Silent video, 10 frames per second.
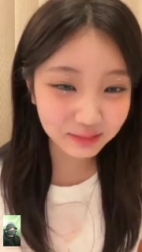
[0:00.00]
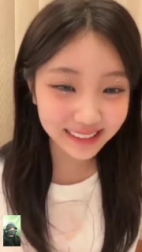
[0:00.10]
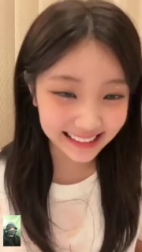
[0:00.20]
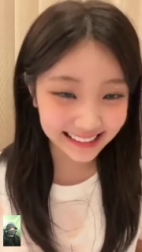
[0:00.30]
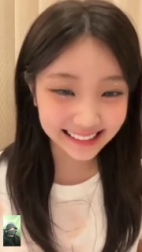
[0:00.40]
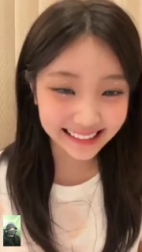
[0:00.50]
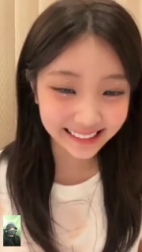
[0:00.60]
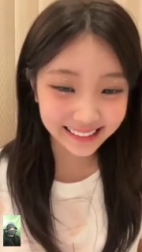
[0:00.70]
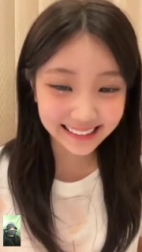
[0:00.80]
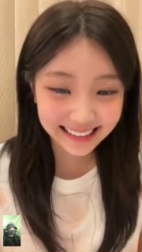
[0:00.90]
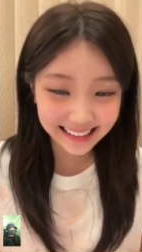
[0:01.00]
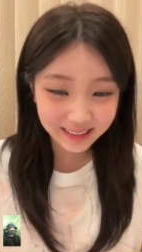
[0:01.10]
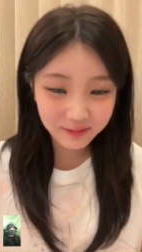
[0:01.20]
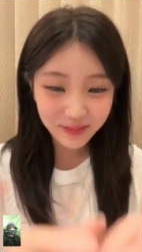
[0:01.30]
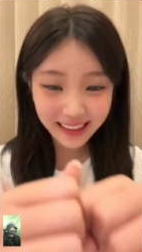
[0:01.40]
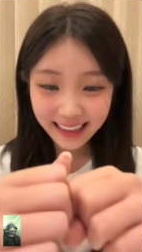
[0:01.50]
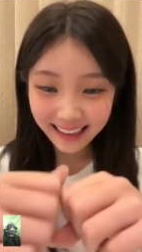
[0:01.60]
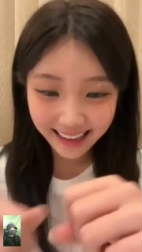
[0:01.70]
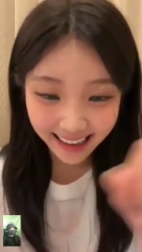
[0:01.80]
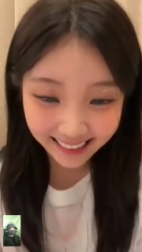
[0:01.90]
십 분 되겠어.
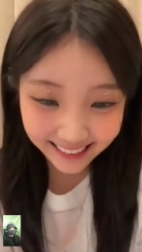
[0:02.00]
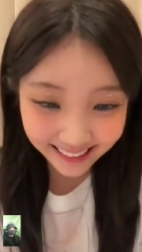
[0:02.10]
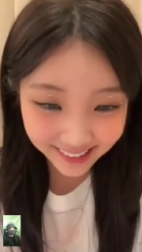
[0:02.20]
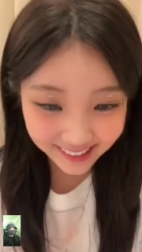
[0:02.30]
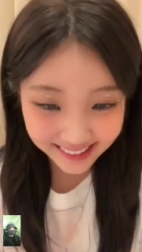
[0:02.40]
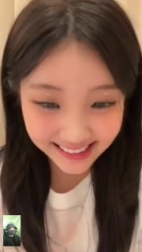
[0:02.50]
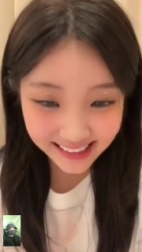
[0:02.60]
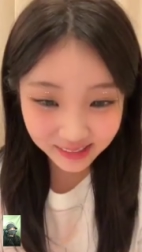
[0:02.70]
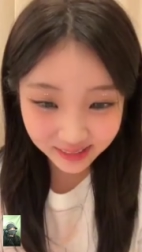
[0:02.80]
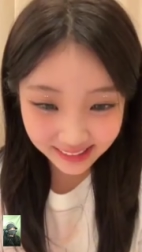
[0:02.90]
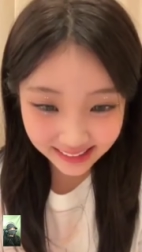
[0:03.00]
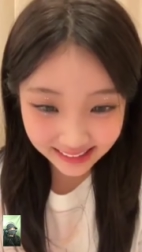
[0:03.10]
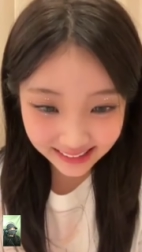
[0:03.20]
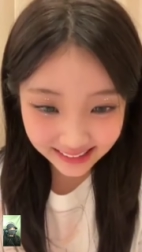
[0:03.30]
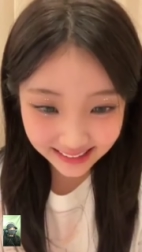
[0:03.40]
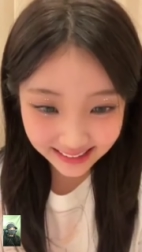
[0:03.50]
안 돼요. 칠 분.